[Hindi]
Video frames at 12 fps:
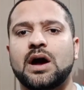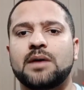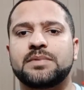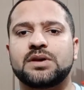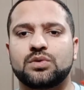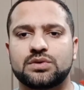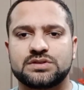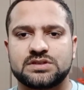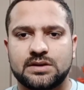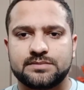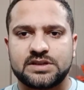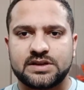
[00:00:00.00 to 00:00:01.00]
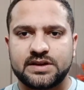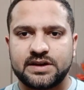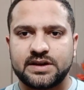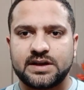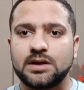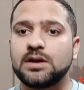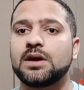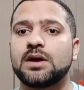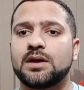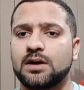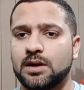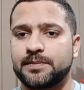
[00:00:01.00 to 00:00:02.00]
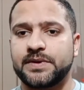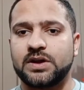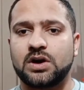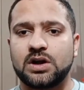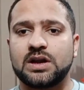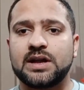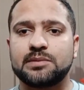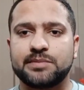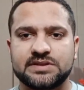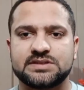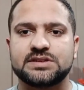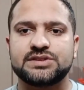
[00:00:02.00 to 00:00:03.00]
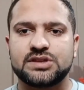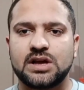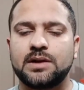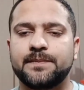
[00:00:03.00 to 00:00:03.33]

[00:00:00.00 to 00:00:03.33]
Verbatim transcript: आप ये कोर्सेज हमसे करके अपनी ऑनलाइन बिजनेस या